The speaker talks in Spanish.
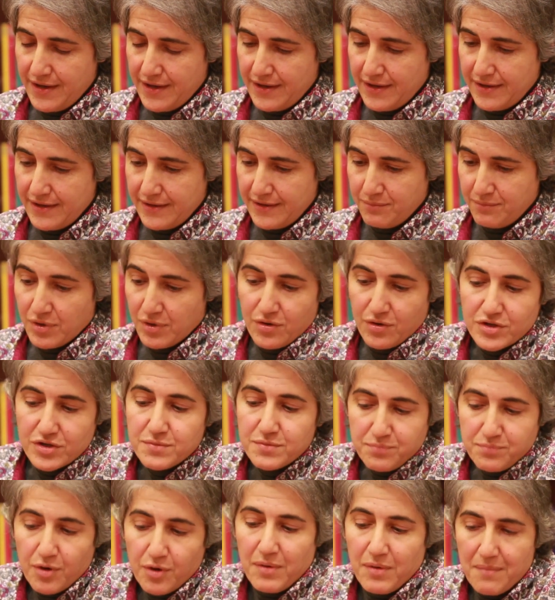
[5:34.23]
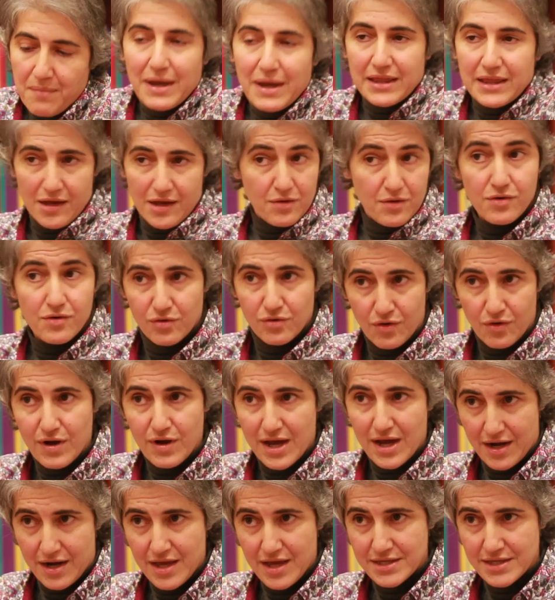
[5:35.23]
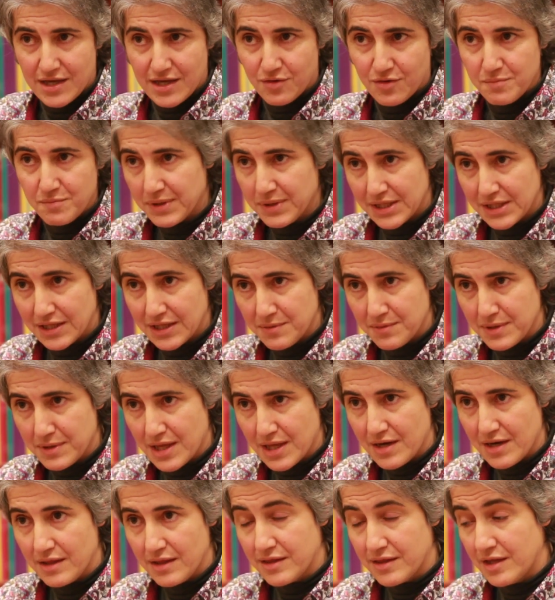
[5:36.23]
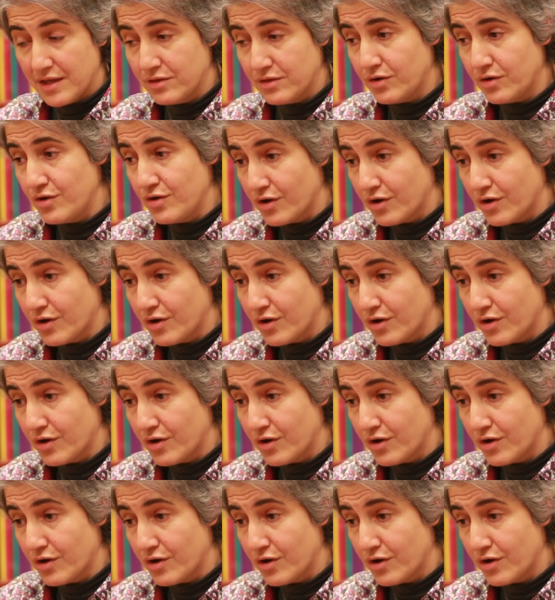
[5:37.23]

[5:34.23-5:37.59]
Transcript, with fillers: Ah, bueno, es problemático colocar esa competitividad en el centro.